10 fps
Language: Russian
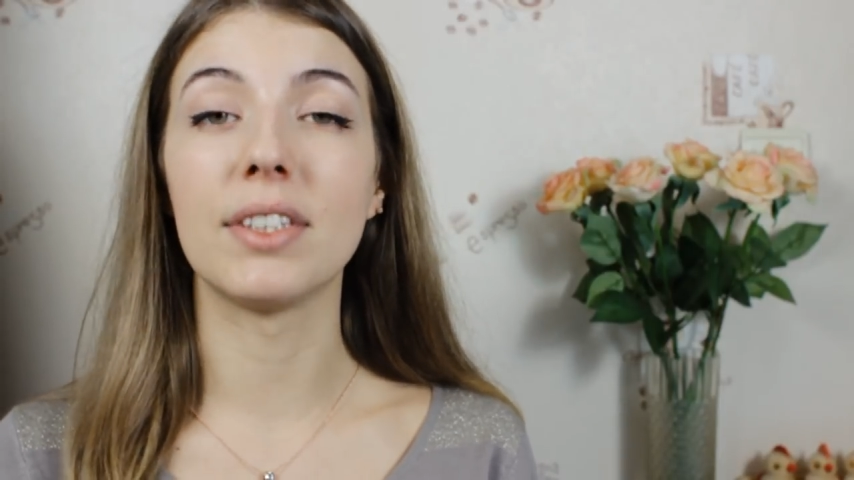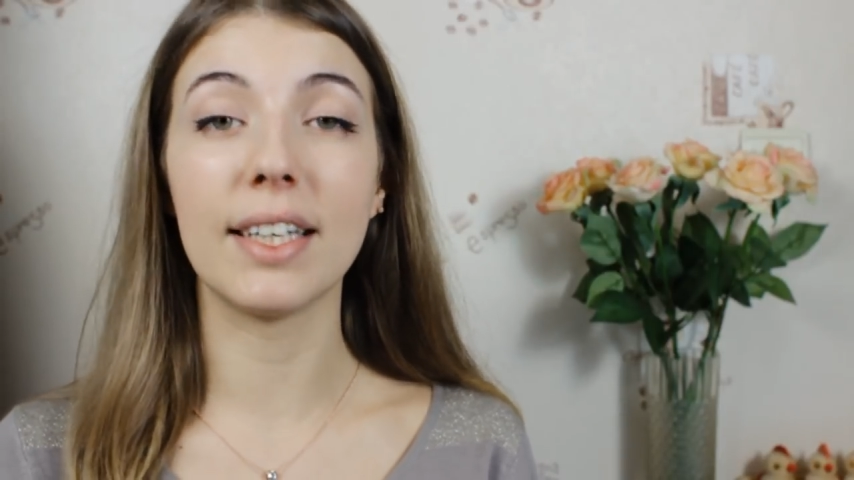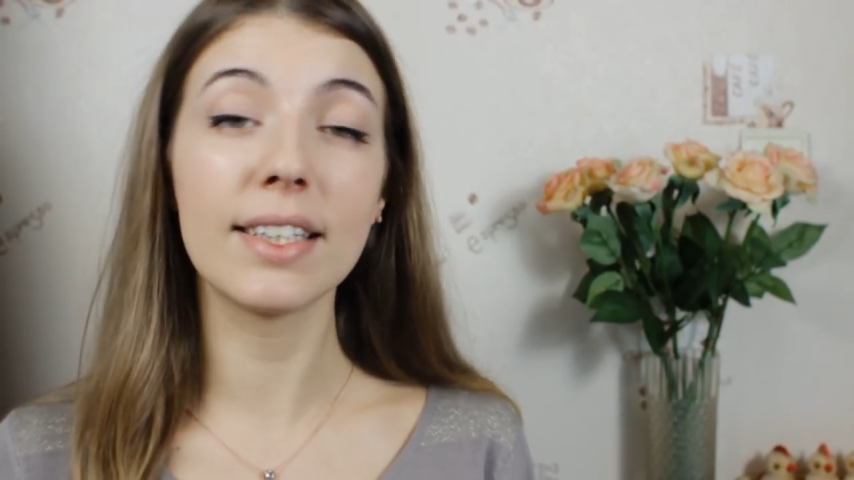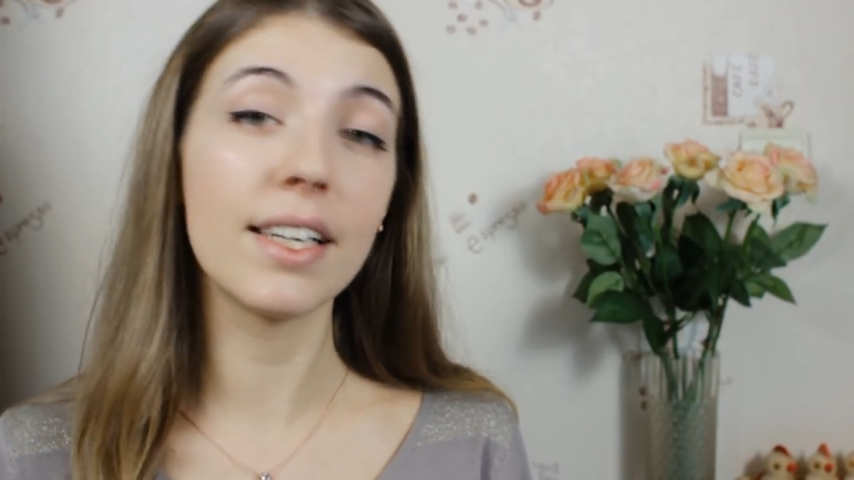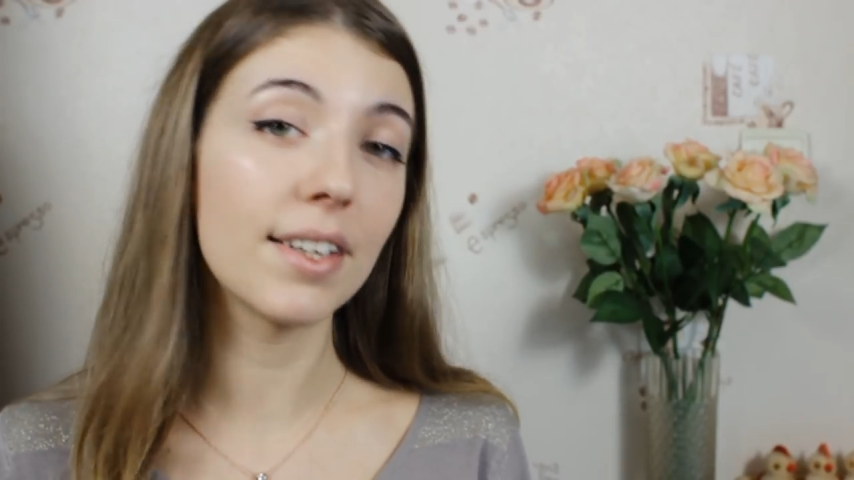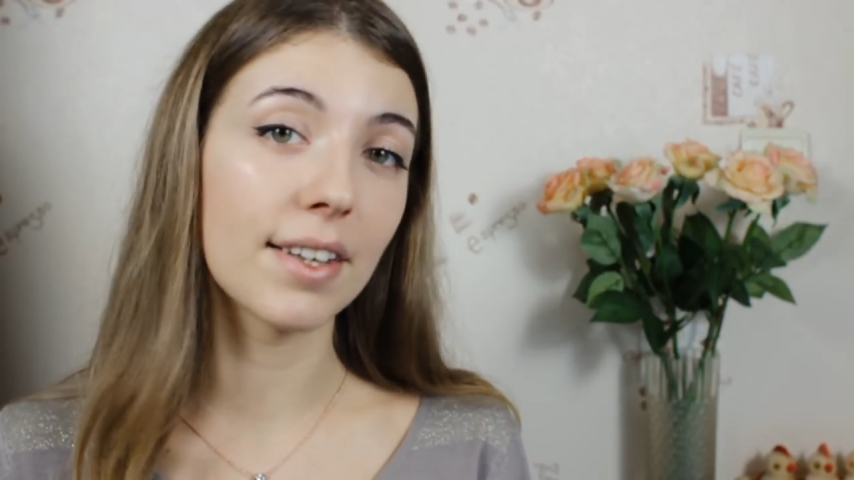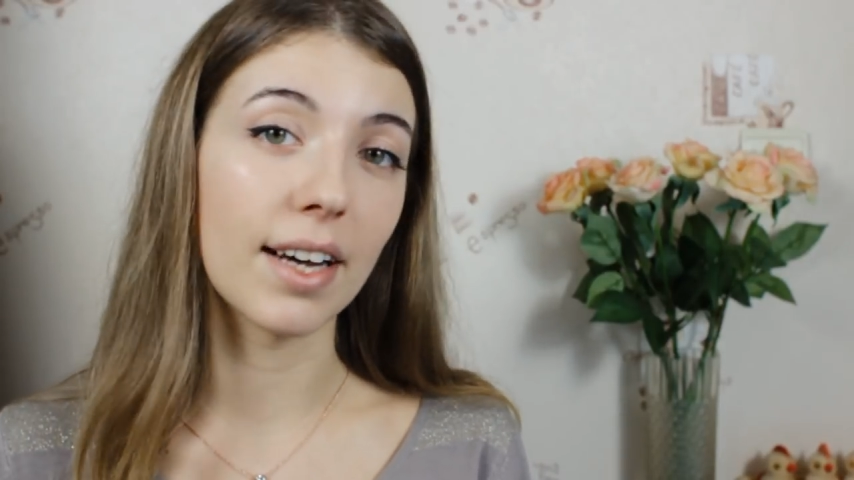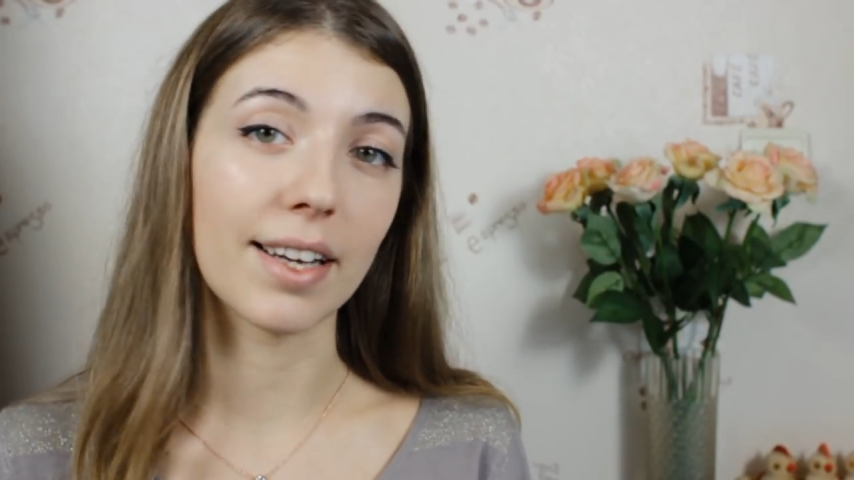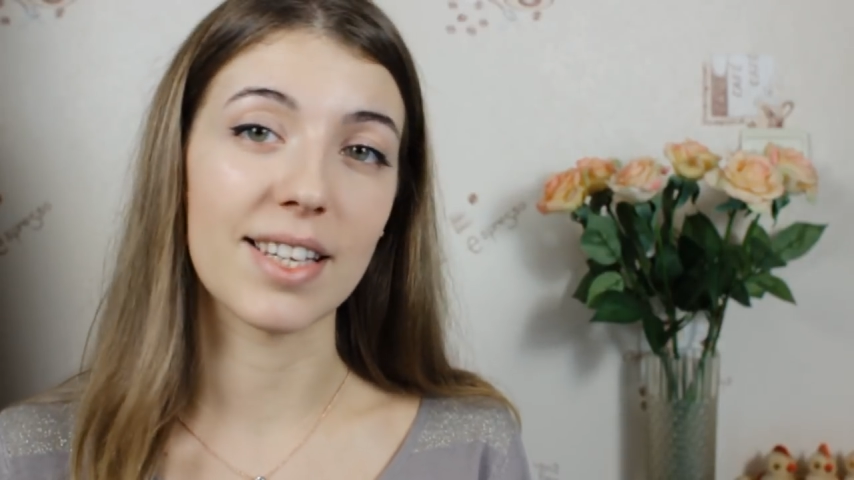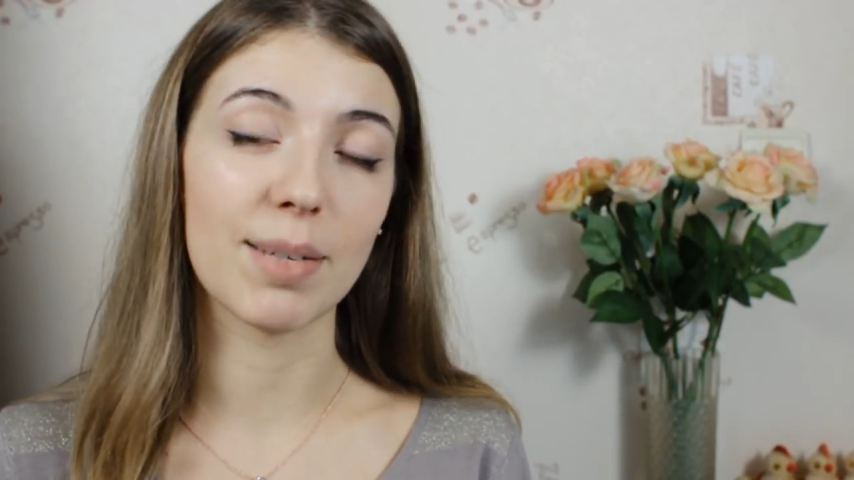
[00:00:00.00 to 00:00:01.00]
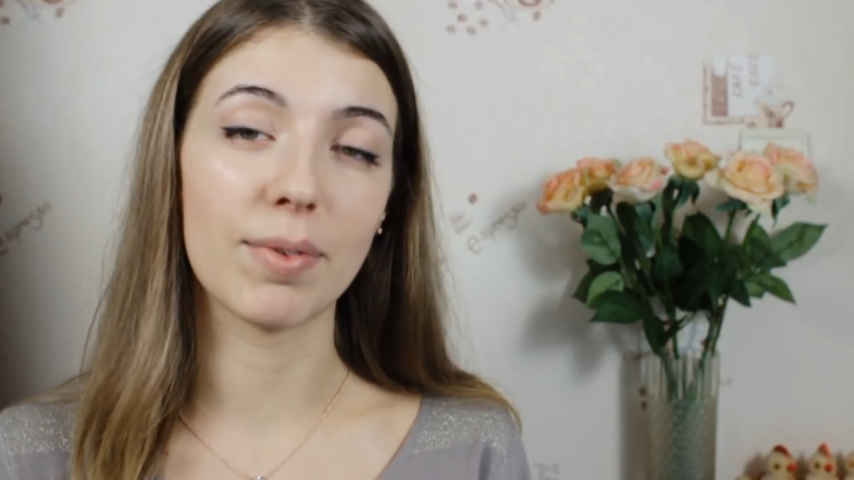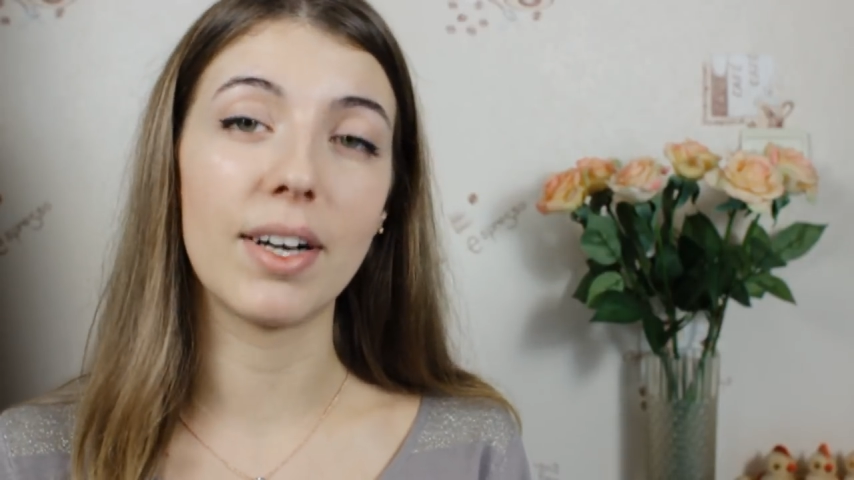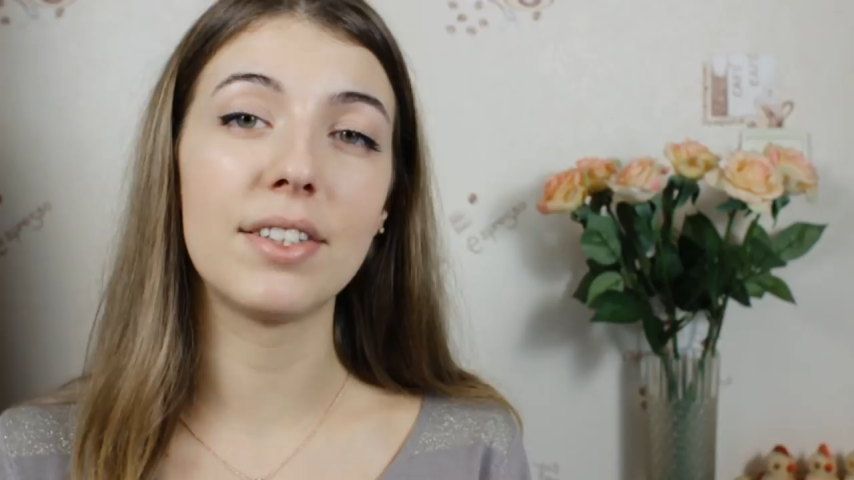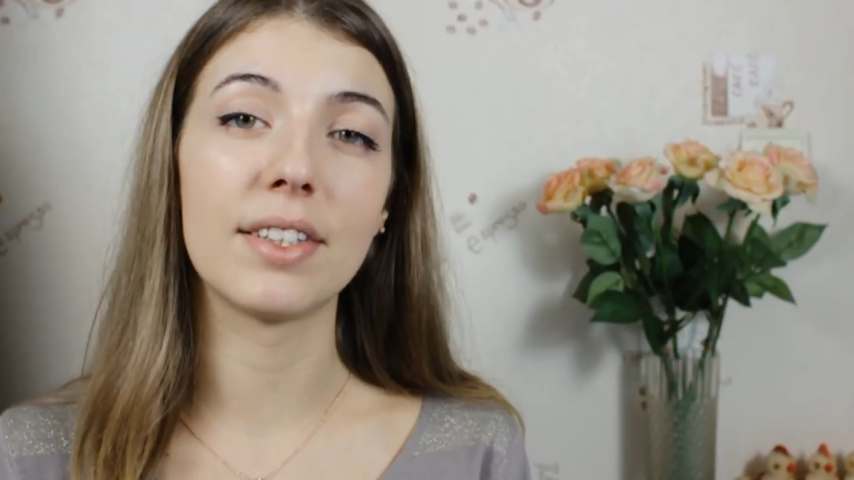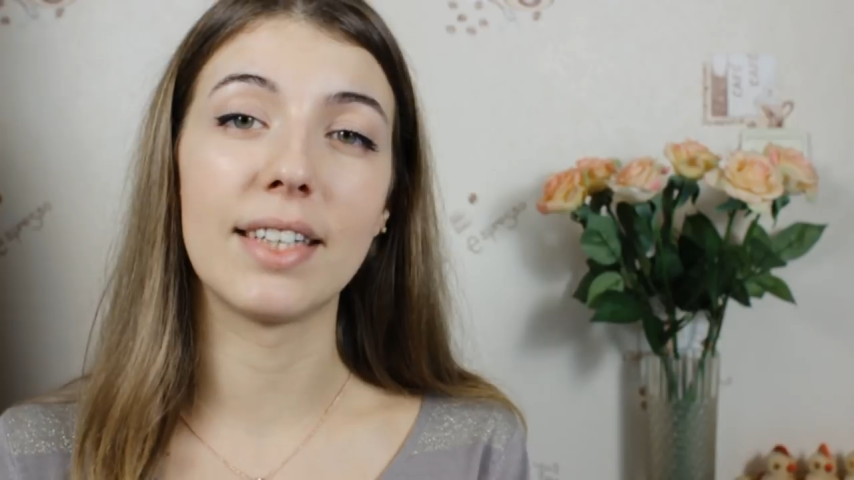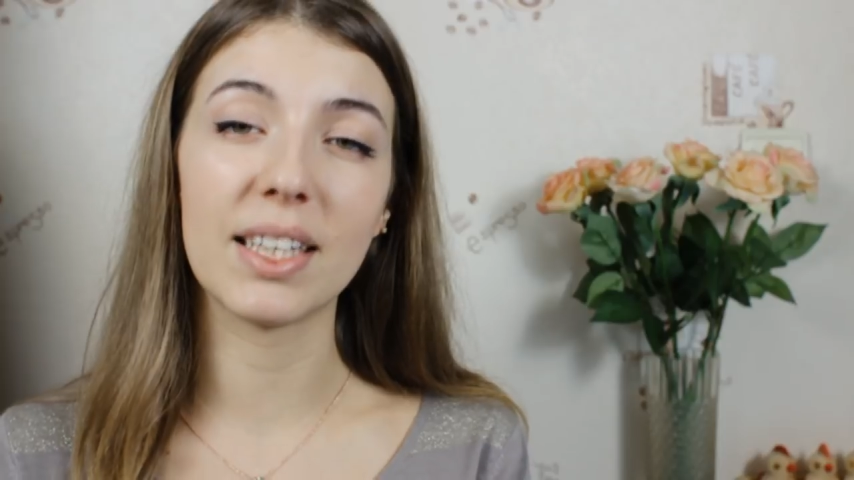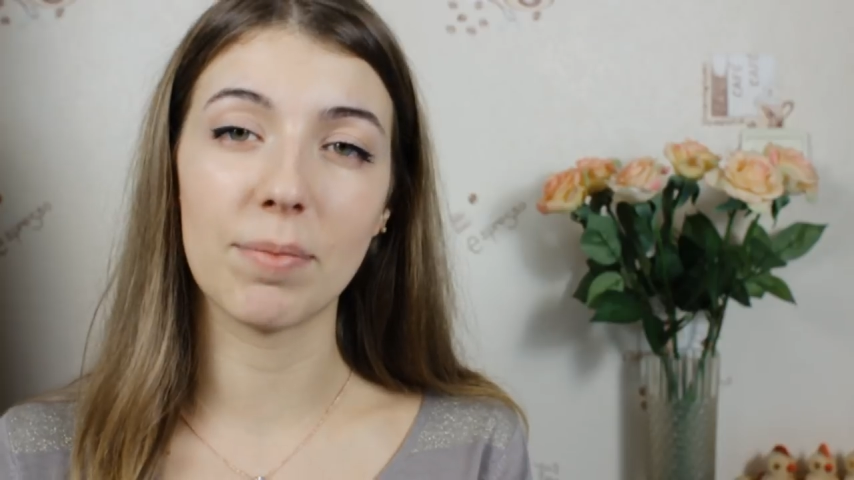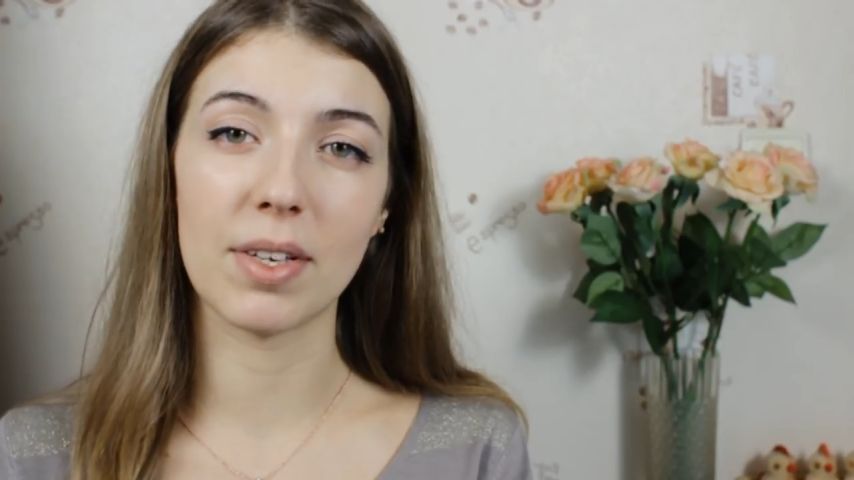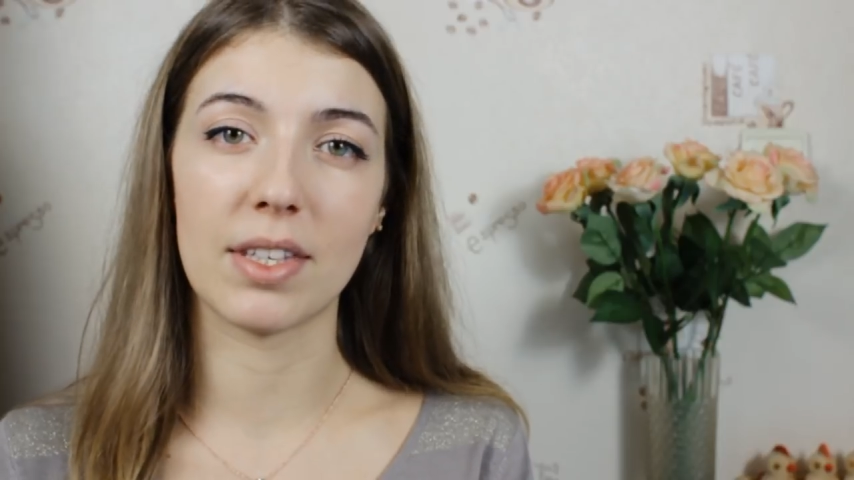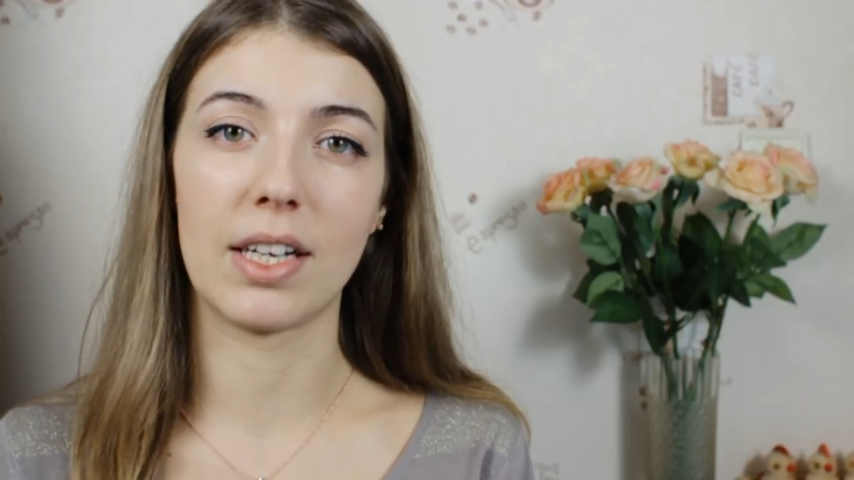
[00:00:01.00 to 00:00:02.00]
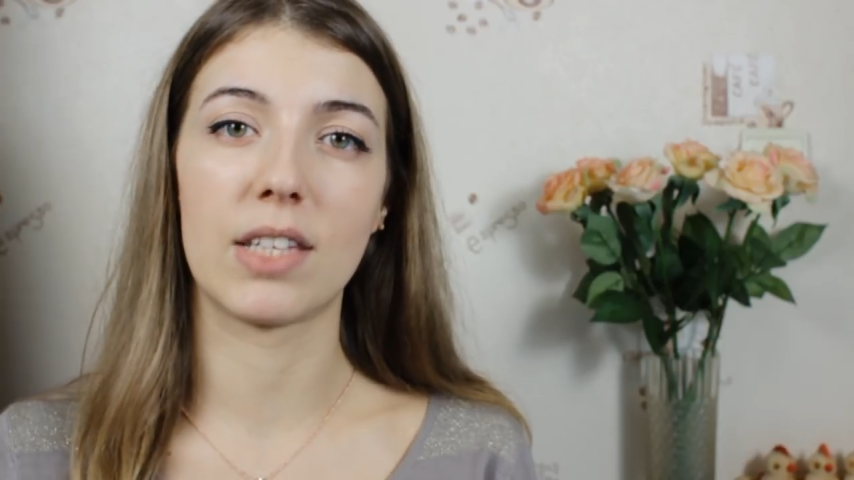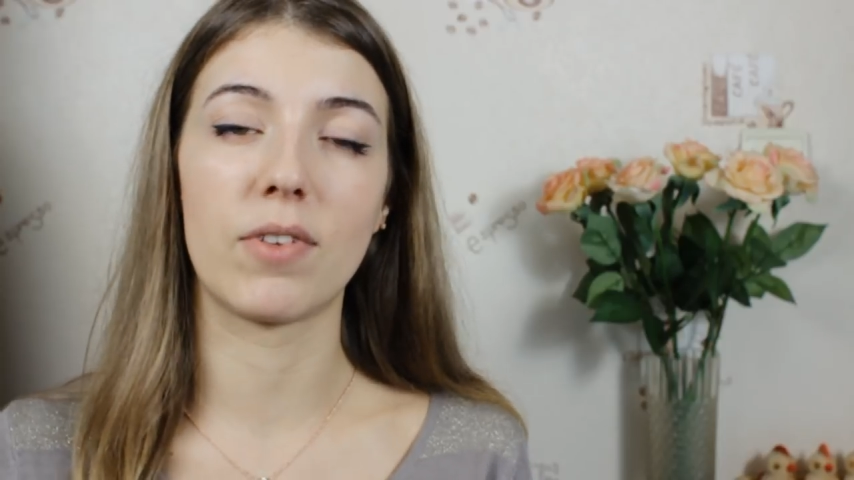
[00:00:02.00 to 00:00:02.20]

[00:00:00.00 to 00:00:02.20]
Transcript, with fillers: Если это так, не забывайте дать мне знать